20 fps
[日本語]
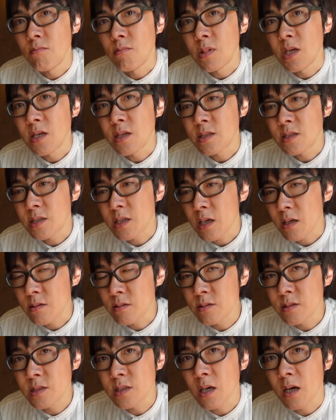めちゃ
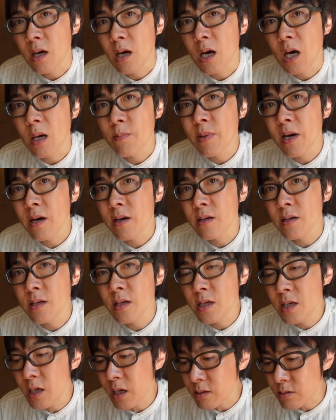くちゃ
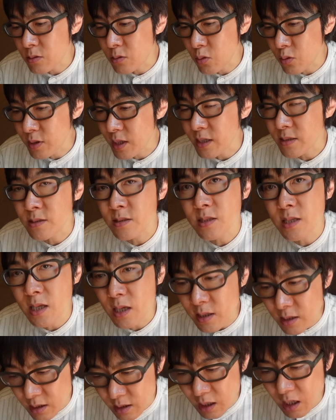アバンギャルドな
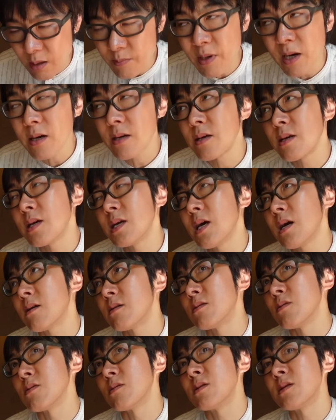ステーキ。
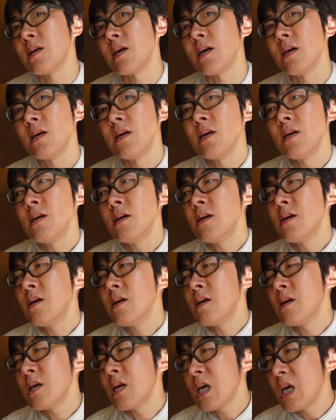アバンギャルドって
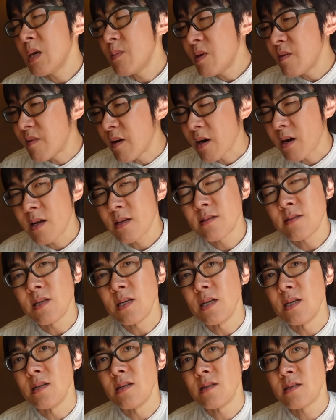意味わからず
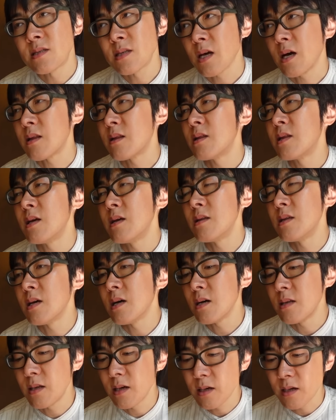に使ってん
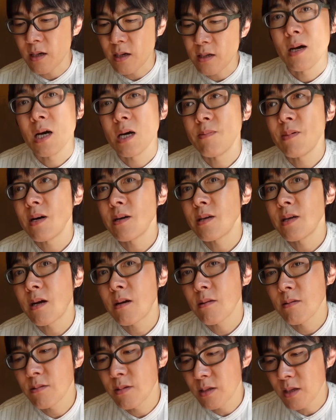な。なんか
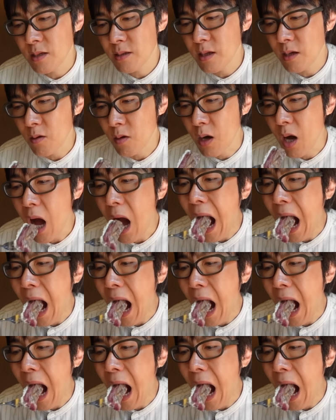アバンギャルドってなんだろ